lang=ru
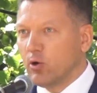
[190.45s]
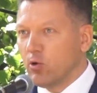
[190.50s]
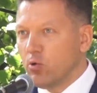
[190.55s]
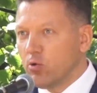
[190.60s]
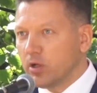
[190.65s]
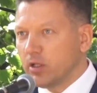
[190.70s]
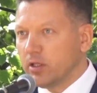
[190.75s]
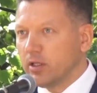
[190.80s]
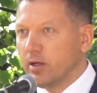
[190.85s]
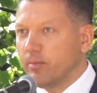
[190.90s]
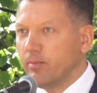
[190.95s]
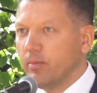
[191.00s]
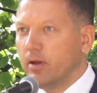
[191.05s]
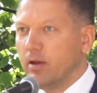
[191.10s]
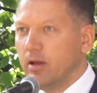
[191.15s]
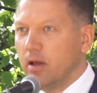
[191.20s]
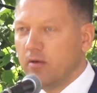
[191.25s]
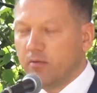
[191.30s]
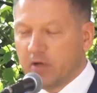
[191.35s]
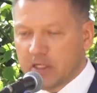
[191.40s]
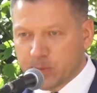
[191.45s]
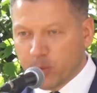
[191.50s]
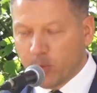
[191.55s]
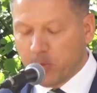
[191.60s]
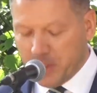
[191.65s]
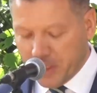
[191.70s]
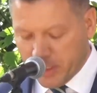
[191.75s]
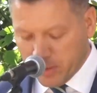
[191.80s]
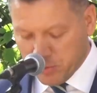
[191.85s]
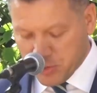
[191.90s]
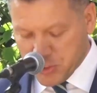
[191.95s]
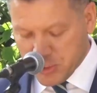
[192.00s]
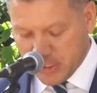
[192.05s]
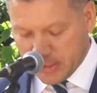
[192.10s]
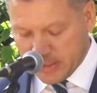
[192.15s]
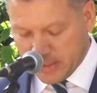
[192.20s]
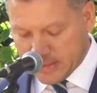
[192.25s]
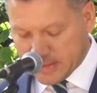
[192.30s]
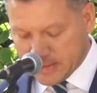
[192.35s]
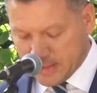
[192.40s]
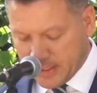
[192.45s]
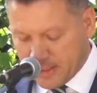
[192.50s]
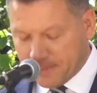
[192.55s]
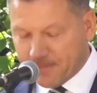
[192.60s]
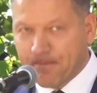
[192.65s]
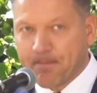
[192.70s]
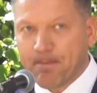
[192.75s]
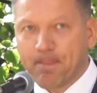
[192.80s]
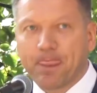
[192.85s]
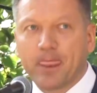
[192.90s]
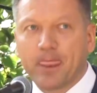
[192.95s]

городом в Республике Башкортостан.